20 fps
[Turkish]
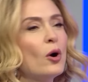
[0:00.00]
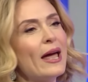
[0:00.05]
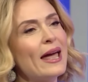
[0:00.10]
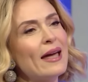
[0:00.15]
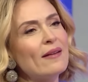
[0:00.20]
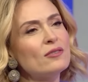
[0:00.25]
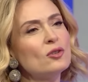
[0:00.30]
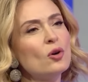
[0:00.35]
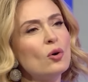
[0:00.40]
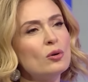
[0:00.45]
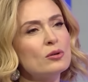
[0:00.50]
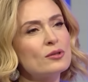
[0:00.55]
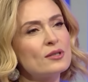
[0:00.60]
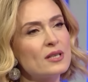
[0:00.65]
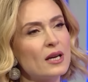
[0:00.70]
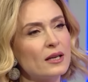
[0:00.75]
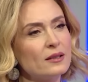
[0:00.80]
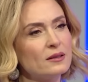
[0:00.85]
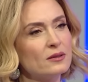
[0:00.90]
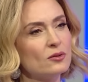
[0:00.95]
evde
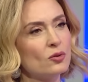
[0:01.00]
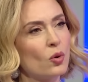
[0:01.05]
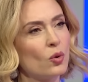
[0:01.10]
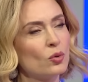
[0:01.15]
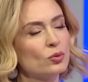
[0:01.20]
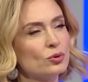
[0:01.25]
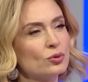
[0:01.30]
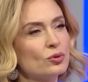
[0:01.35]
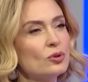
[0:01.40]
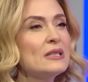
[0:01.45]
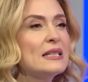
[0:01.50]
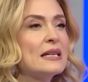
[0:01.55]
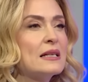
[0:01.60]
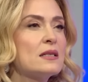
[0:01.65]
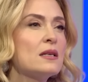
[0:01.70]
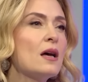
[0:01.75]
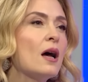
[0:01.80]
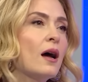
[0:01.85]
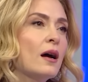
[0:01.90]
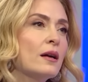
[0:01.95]
olsaydı ne olurdu?
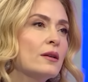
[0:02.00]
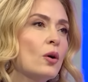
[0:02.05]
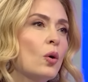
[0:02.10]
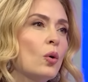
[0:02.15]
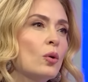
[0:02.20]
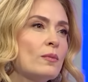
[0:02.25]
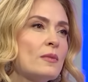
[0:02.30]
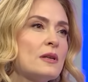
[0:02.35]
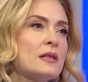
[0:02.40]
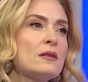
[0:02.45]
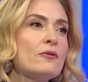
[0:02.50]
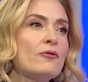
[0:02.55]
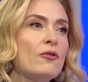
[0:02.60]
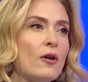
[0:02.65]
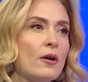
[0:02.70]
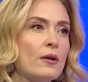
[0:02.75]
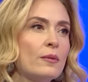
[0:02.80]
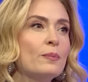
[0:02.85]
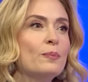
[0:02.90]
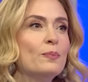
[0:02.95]
Yazıhane olması
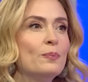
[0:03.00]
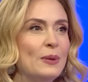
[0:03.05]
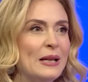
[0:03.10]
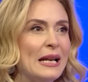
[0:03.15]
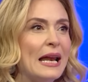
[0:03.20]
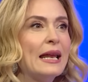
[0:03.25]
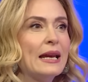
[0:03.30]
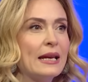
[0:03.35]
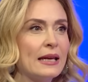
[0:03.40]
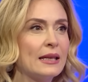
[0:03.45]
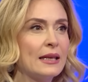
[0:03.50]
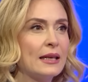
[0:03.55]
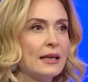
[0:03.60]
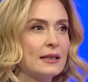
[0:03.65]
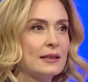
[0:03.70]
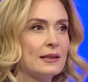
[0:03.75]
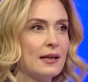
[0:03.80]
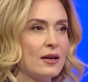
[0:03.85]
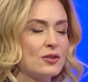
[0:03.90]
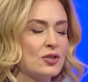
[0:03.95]
bilerek
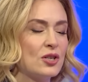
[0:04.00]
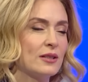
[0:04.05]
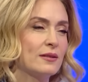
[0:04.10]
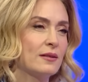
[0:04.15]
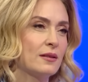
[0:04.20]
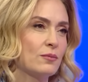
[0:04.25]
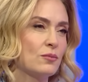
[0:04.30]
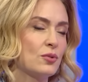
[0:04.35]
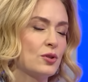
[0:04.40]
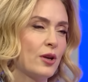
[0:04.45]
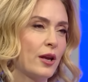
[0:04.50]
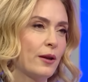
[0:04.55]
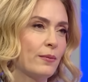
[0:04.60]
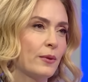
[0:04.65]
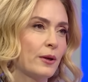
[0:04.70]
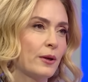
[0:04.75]
tercih ettiğim bir şey mi?